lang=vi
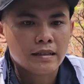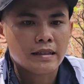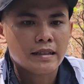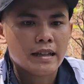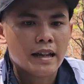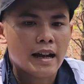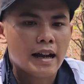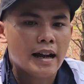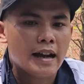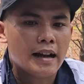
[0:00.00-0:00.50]

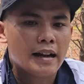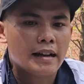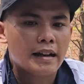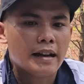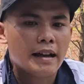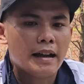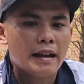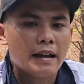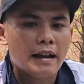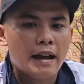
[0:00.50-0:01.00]

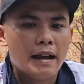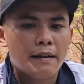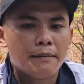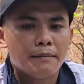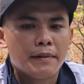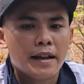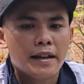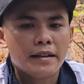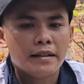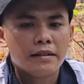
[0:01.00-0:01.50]
Dạ,
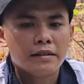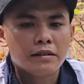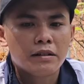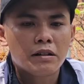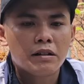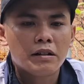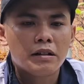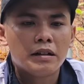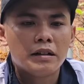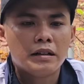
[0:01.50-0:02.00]
em thấy nó
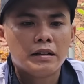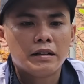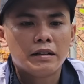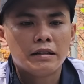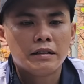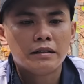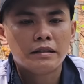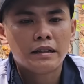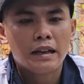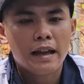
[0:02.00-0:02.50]
có,
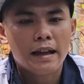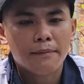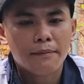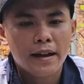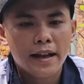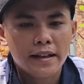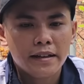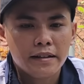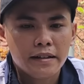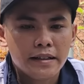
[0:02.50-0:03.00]
em
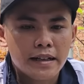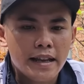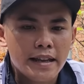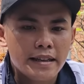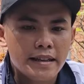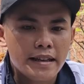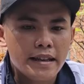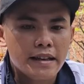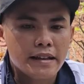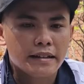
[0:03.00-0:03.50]
thấy nó
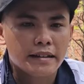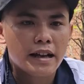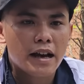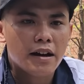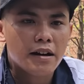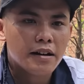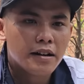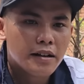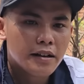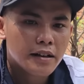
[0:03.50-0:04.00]
đi với thằng
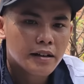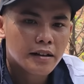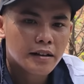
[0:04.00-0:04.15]
đó,